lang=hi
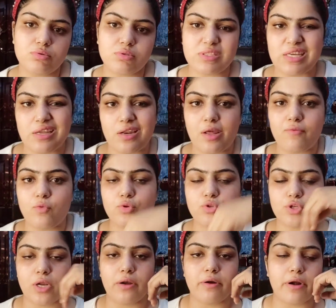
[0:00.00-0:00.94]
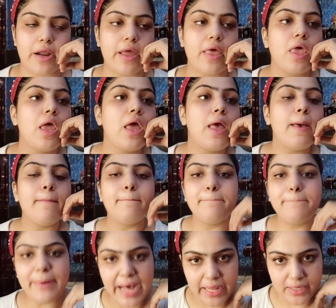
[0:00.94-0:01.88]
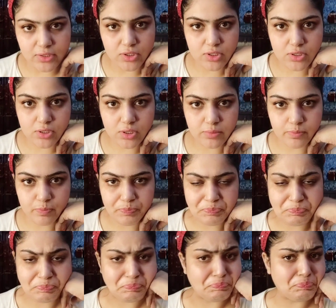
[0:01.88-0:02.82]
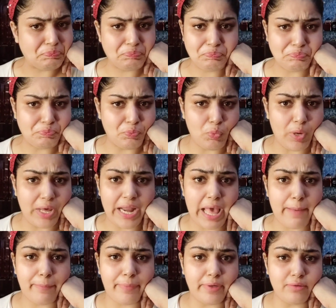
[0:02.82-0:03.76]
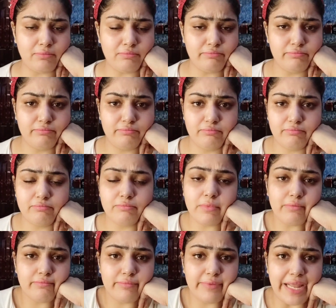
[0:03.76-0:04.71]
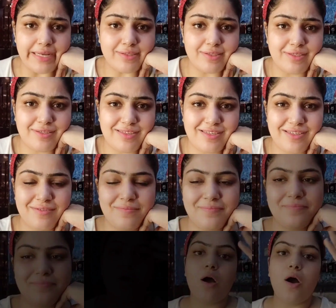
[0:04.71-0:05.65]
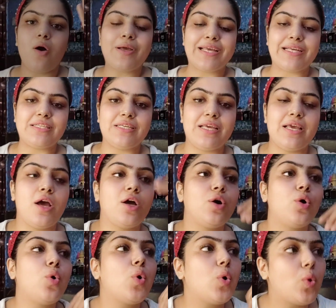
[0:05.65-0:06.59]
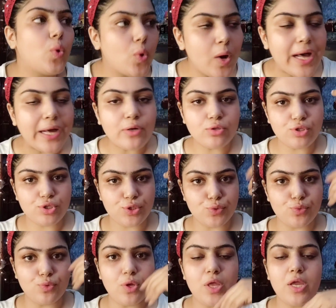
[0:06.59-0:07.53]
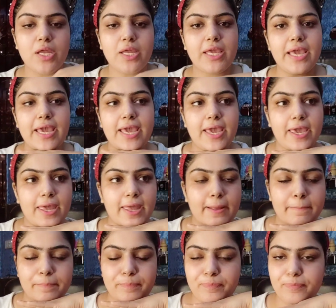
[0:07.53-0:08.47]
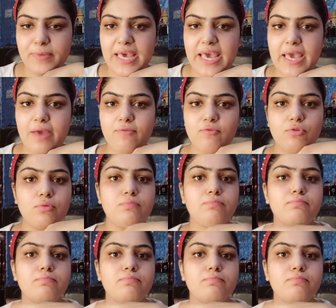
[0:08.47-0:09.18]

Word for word: सीन है वो चल रहा है बट वर हैपन नेक्स्ट ओके जी हुआ कुछ यूँ कि मैं वो